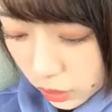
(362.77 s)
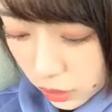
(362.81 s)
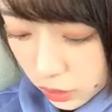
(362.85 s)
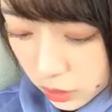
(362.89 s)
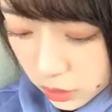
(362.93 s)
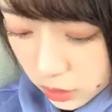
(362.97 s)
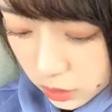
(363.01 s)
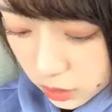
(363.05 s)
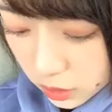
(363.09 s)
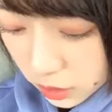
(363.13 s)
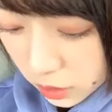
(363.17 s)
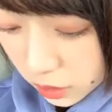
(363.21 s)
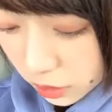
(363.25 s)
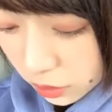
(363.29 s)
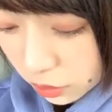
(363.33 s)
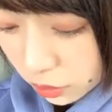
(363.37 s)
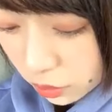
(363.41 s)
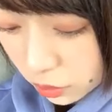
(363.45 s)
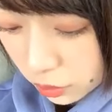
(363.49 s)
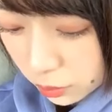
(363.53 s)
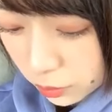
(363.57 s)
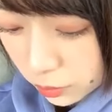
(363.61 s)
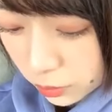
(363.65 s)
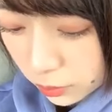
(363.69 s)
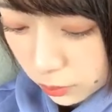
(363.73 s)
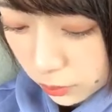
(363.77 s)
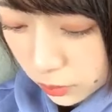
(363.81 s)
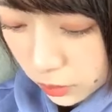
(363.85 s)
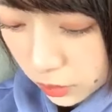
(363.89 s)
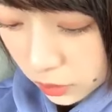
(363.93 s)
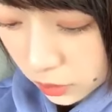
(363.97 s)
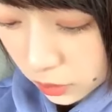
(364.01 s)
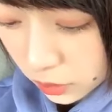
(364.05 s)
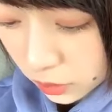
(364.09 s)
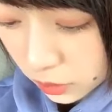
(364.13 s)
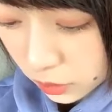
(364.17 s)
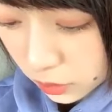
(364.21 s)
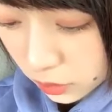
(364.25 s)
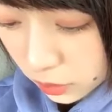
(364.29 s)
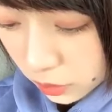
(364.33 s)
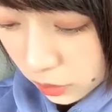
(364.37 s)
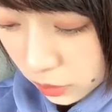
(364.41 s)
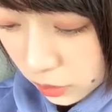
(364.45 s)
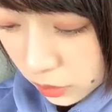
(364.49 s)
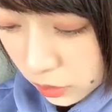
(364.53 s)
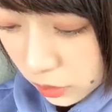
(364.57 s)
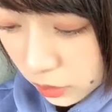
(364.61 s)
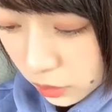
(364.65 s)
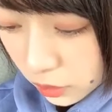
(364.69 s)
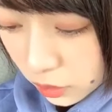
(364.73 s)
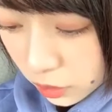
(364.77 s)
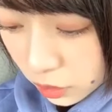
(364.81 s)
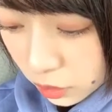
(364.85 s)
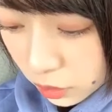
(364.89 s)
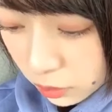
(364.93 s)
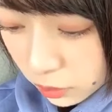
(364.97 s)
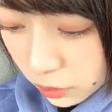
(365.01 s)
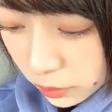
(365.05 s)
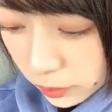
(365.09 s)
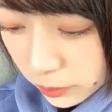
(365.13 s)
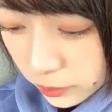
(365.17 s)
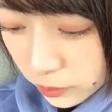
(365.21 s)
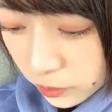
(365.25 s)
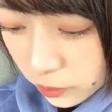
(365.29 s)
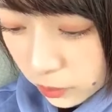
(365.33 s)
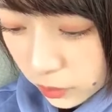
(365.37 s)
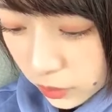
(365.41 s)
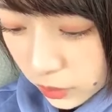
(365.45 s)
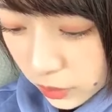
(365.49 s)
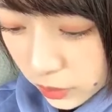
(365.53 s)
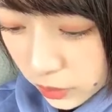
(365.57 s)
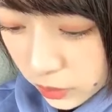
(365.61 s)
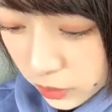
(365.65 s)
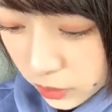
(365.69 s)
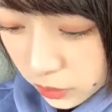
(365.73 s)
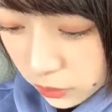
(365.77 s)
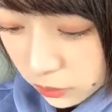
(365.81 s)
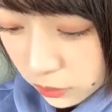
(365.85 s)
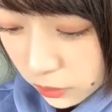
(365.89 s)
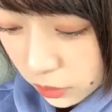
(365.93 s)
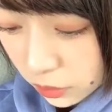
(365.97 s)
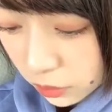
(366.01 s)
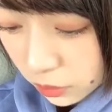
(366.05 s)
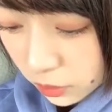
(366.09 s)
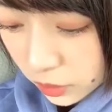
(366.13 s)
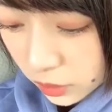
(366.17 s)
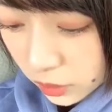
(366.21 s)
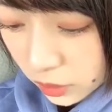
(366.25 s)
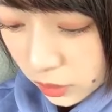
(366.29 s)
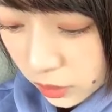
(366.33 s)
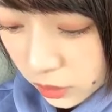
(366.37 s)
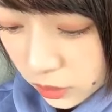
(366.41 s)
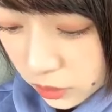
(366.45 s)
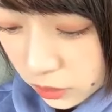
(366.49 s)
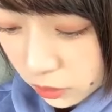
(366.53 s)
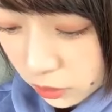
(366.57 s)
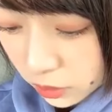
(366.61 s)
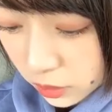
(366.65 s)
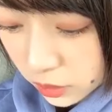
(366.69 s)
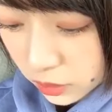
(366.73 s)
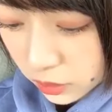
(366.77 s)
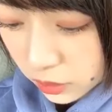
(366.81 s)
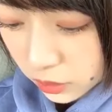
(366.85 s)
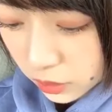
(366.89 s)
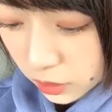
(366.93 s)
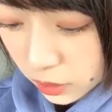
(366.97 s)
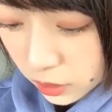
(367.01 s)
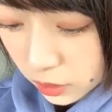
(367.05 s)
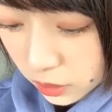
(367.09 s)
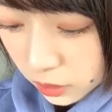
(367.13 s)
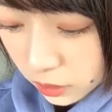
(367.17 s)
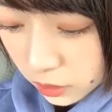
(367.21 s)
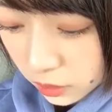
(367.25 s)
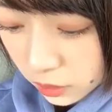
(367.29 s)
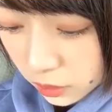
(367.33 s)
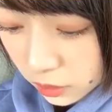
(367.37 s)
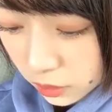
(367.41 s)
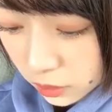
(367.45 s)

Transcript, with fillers: で配信してると思います。熊本の配信はこれでラストですね。